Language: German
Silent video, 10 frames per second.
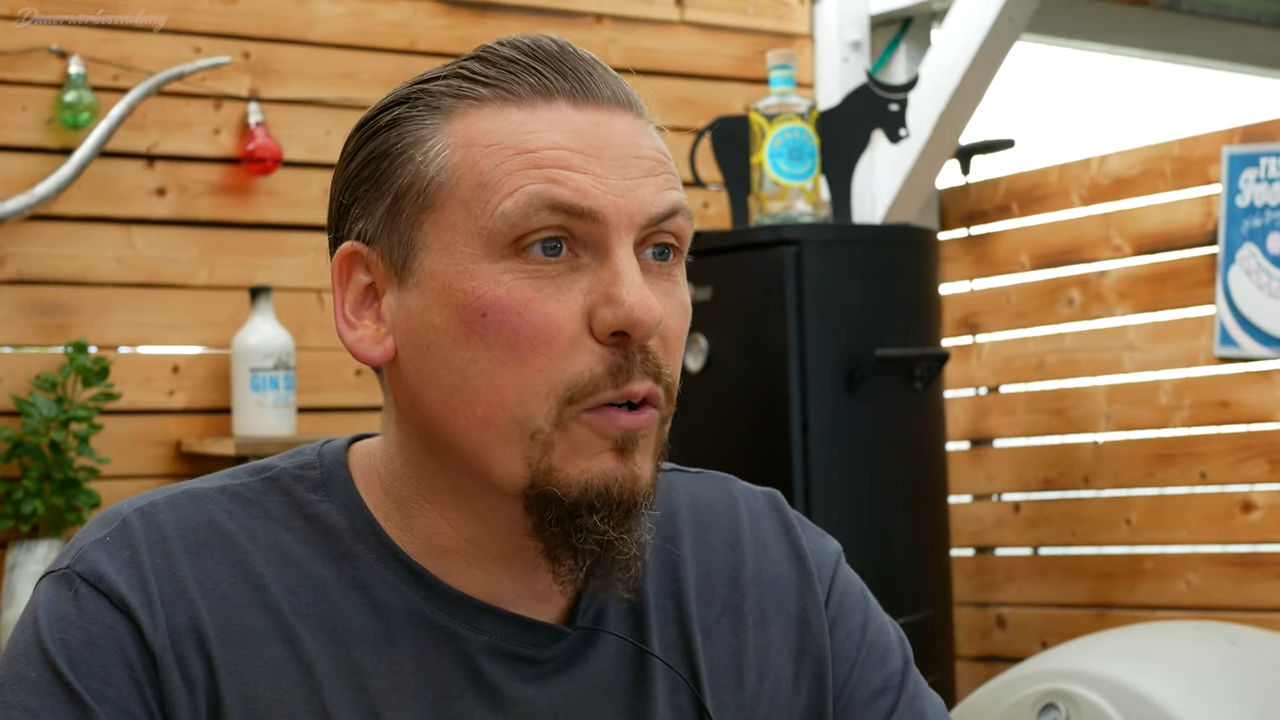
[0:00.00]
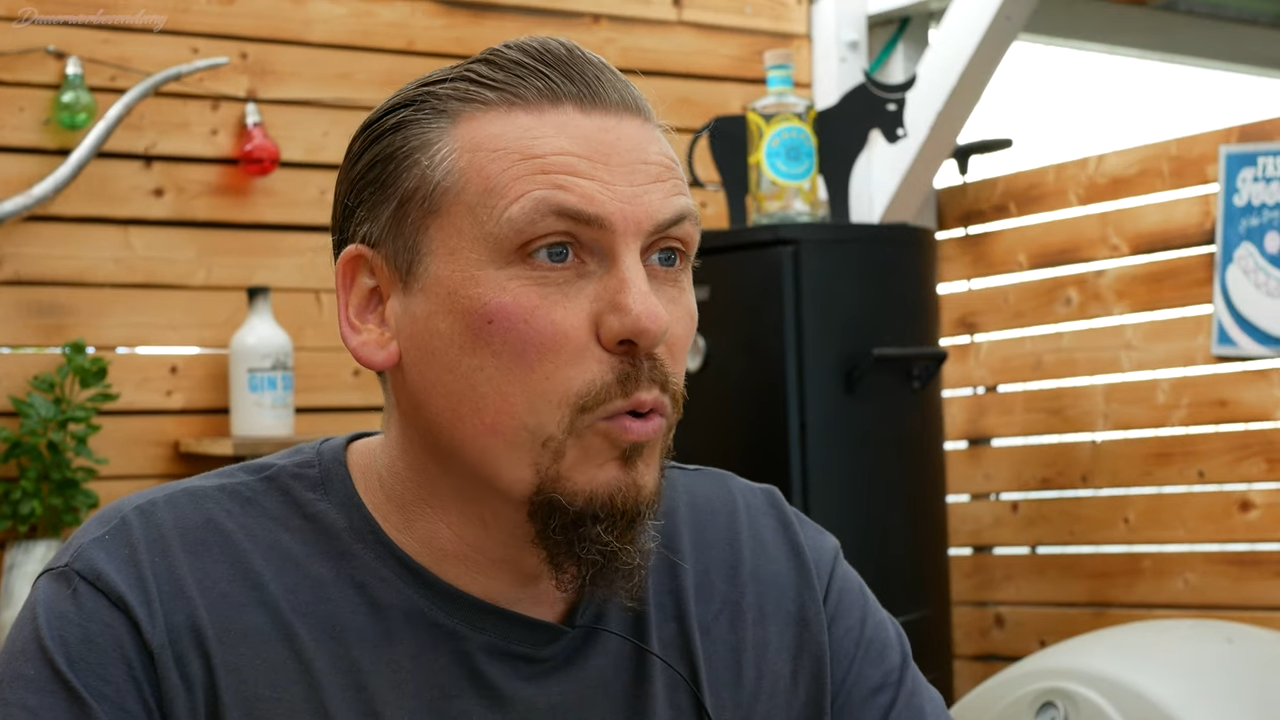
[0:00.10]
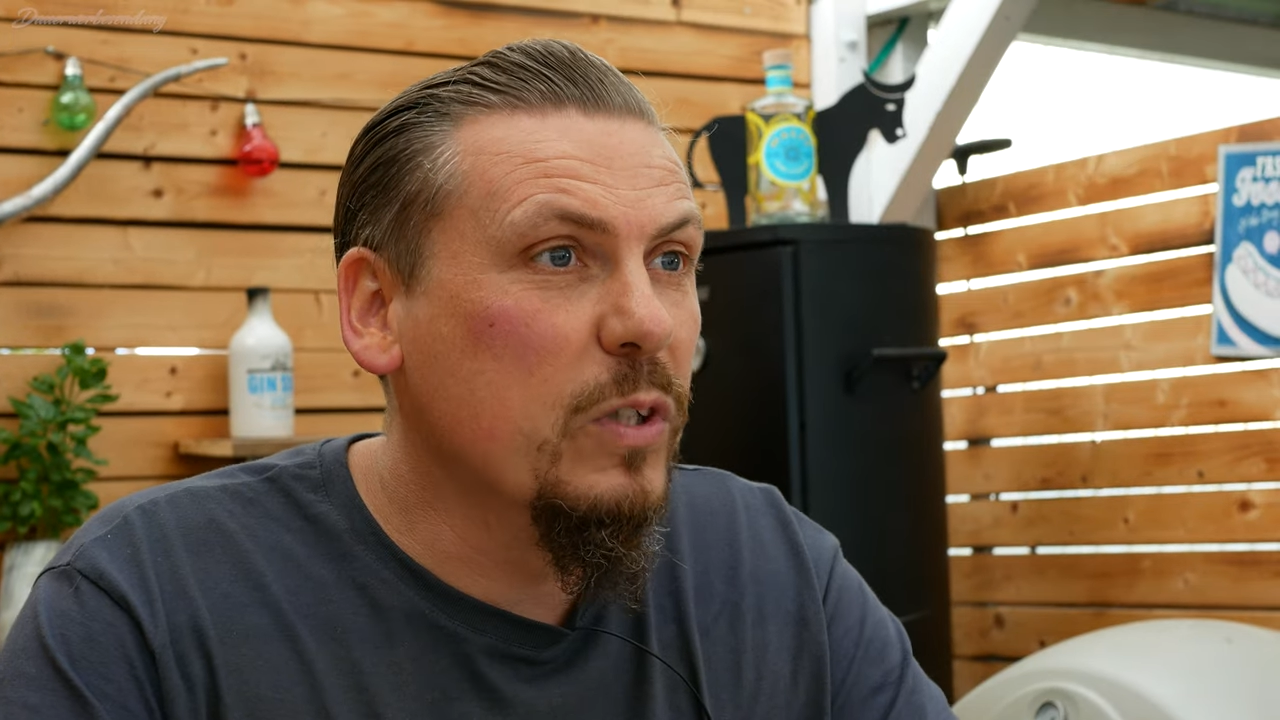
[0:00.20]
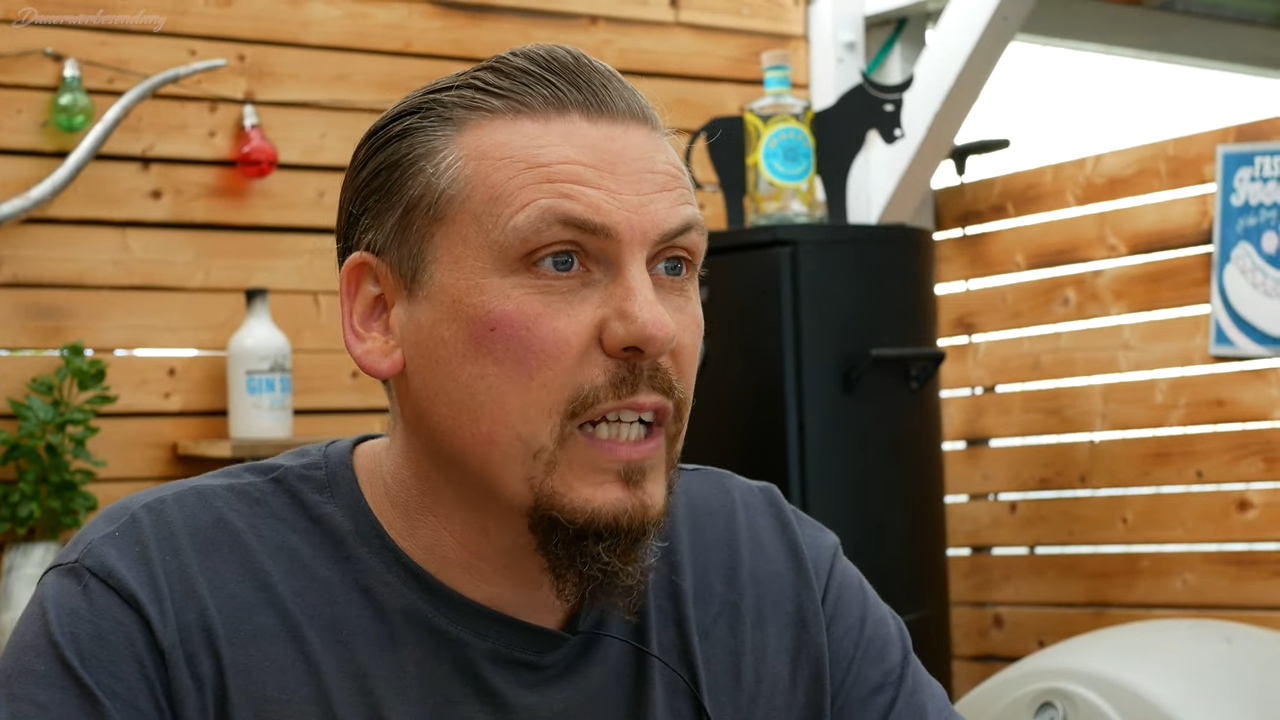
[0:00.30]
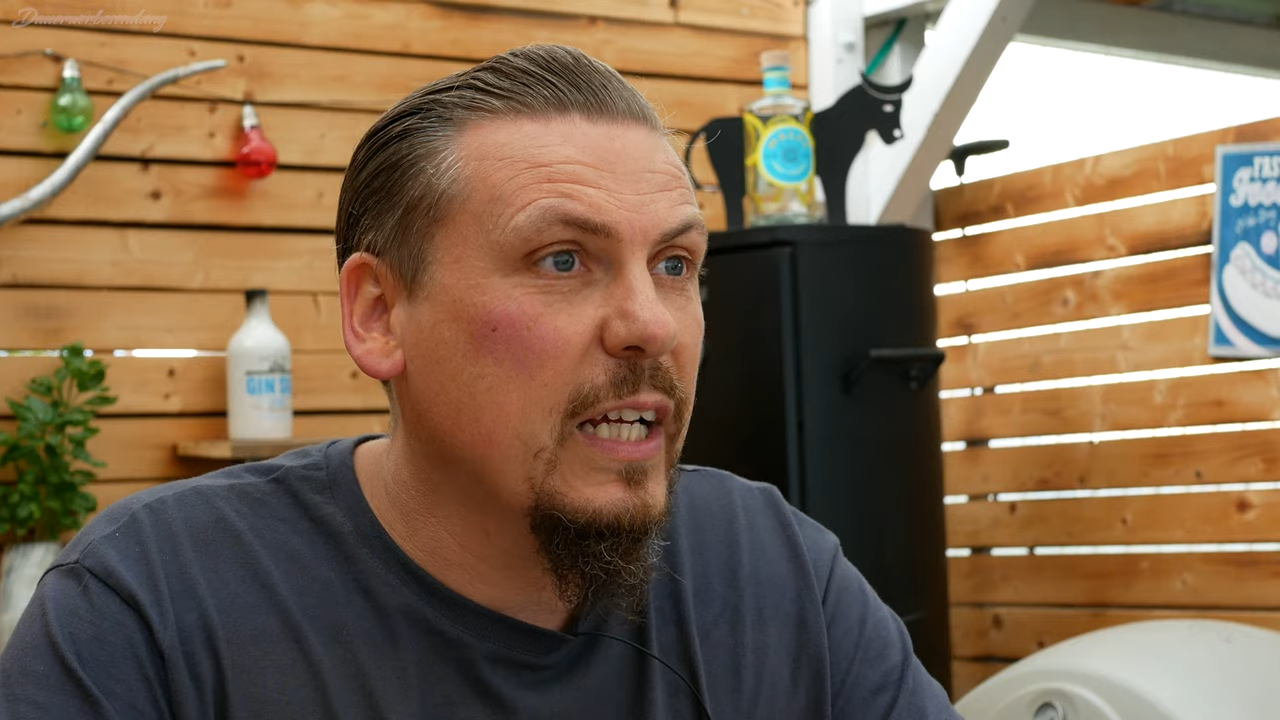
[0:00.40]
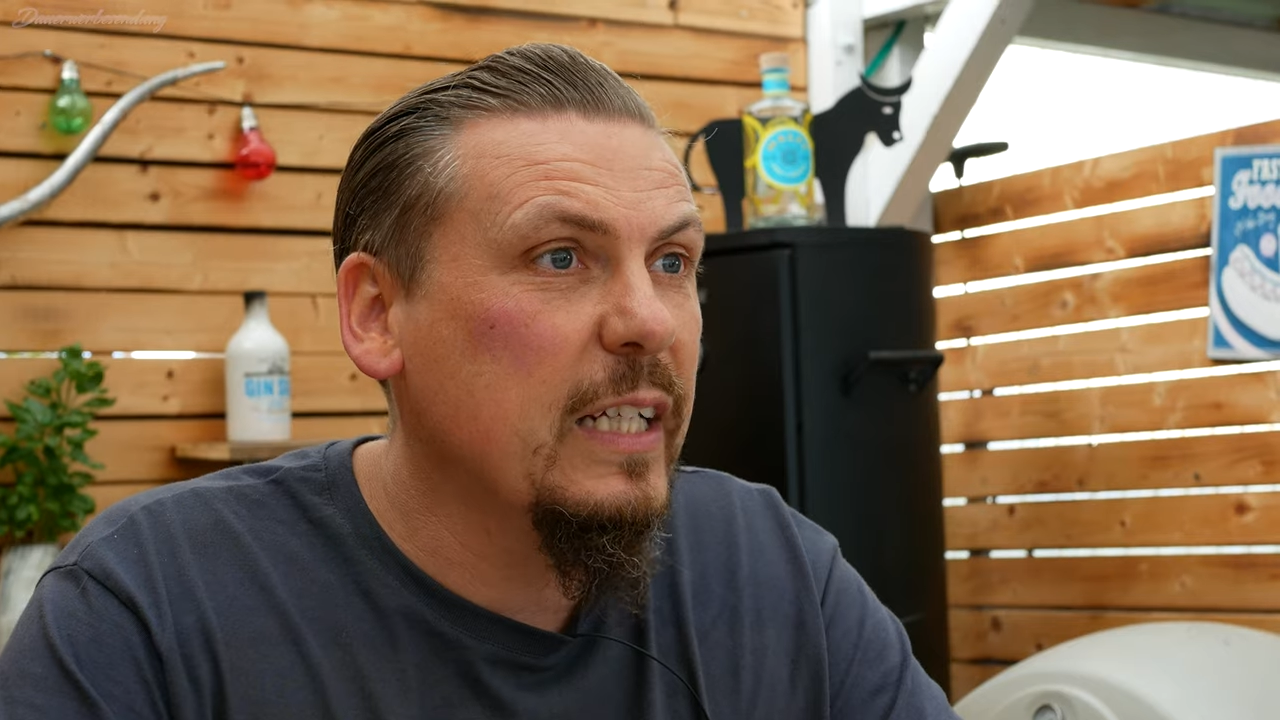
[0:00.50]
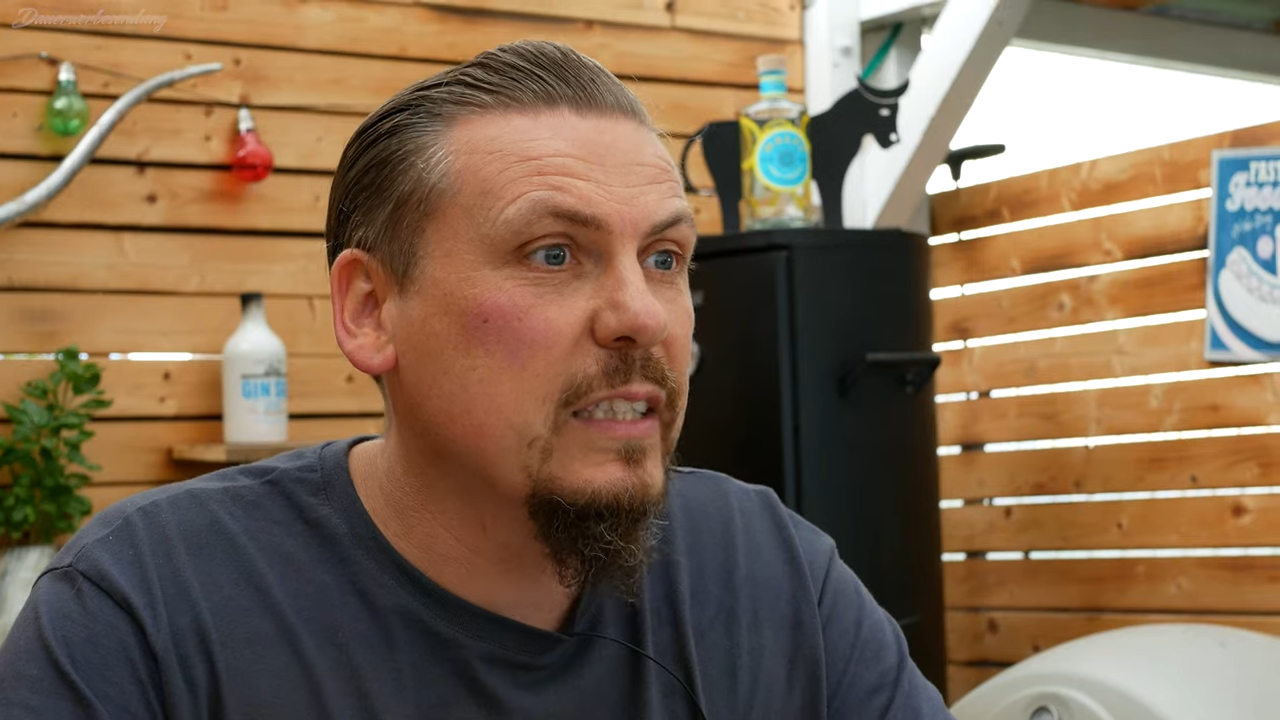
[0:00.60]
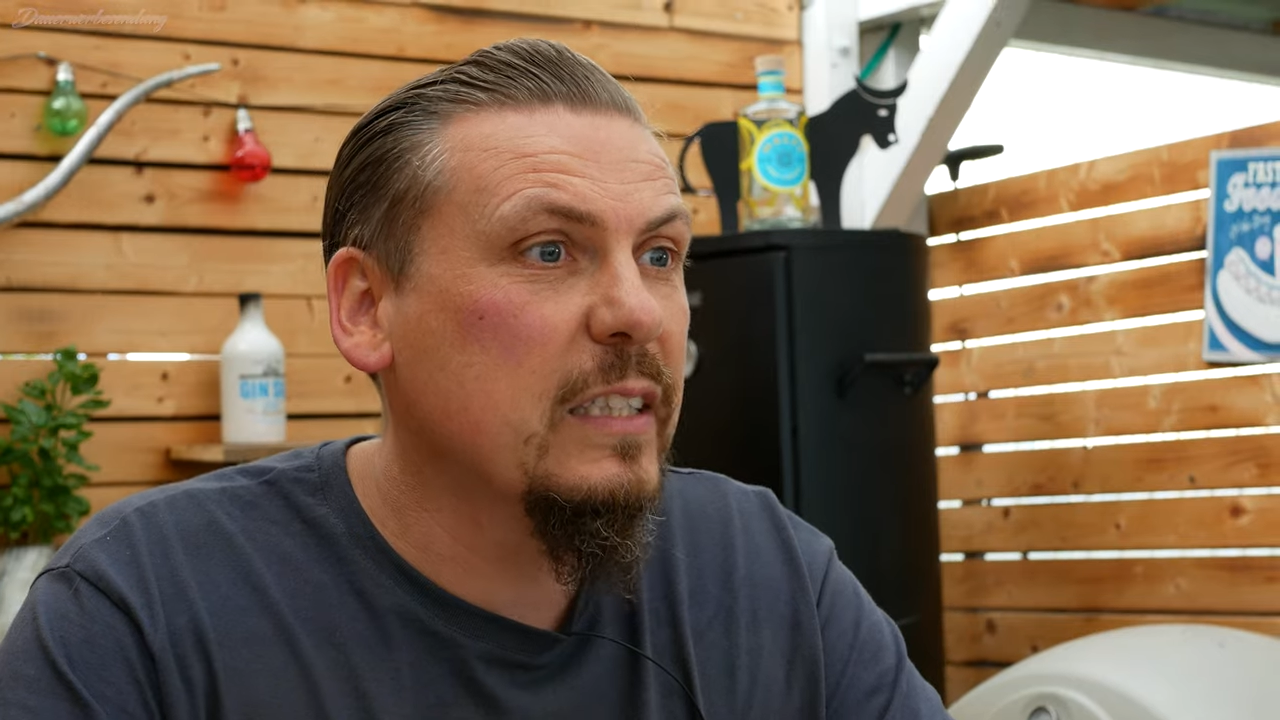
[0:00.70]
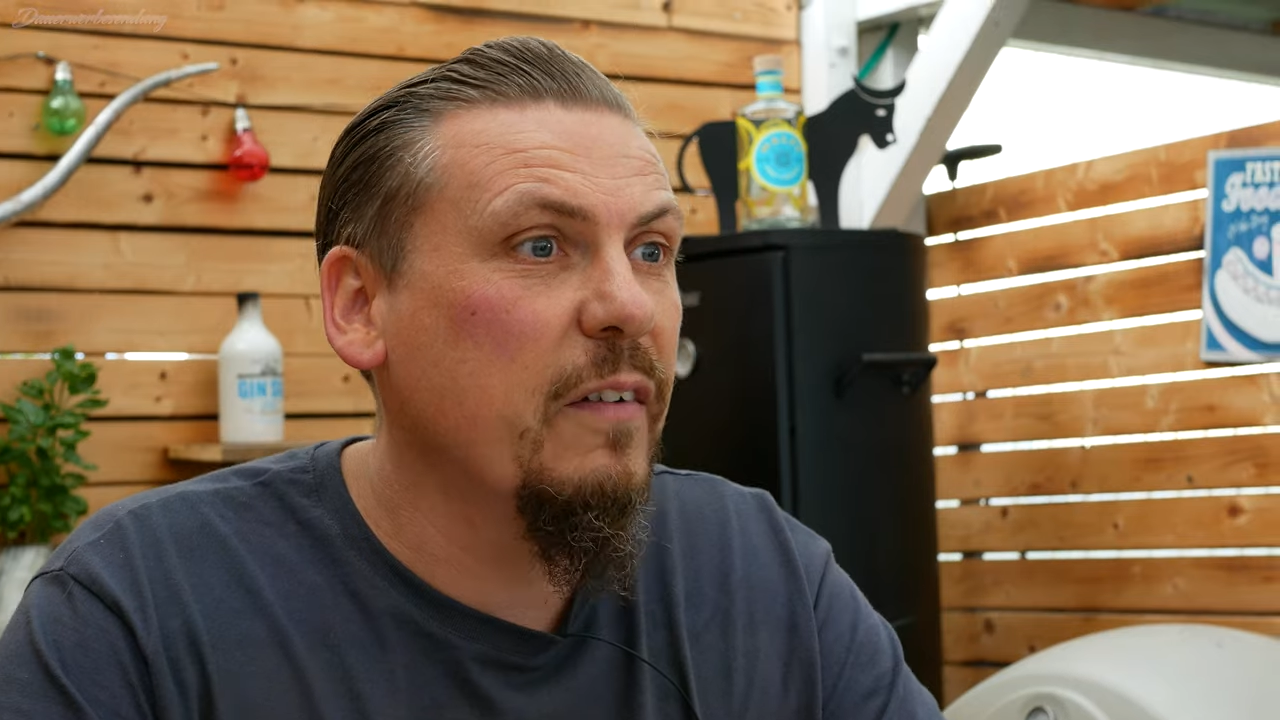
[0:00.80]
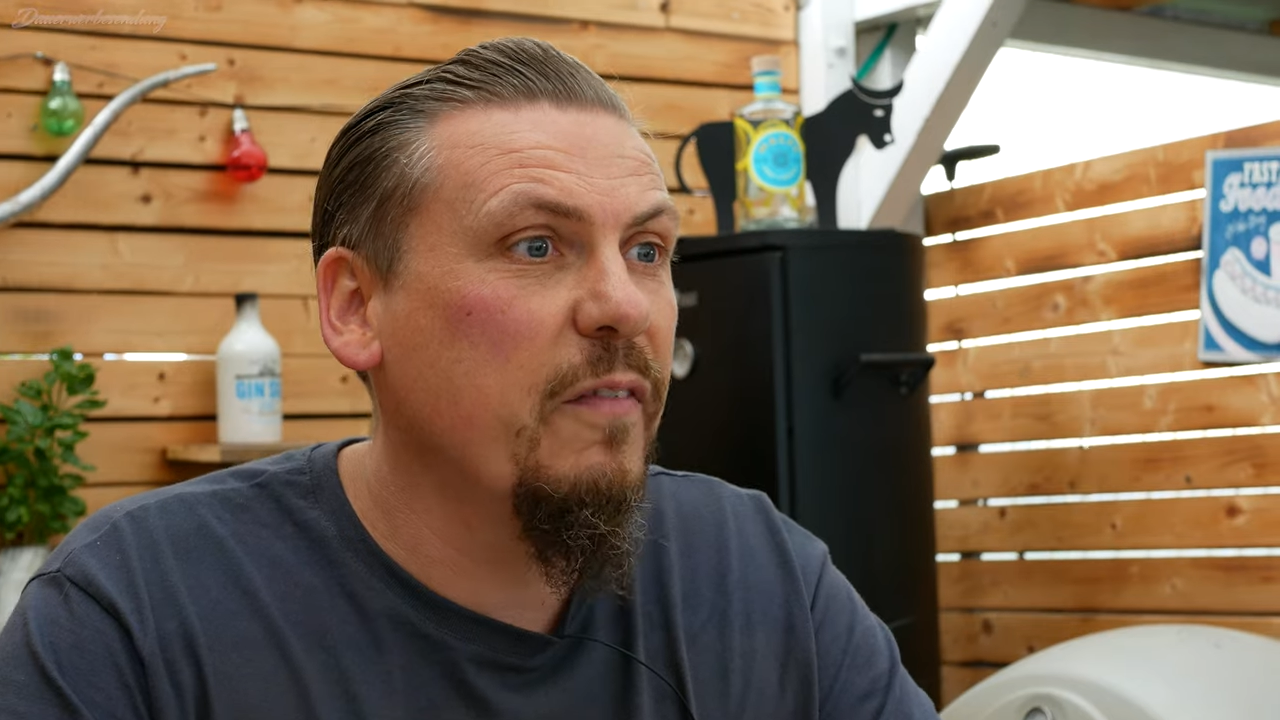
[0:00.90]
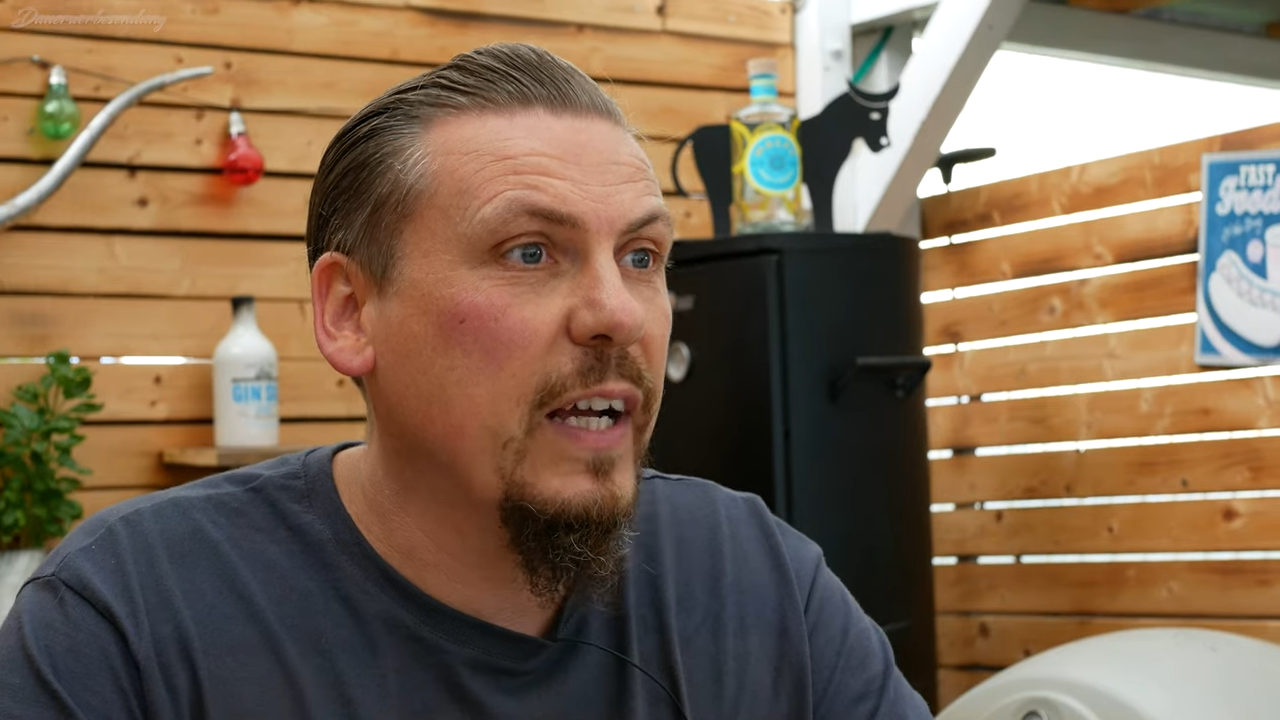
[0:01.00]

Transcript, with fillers: Unterhitze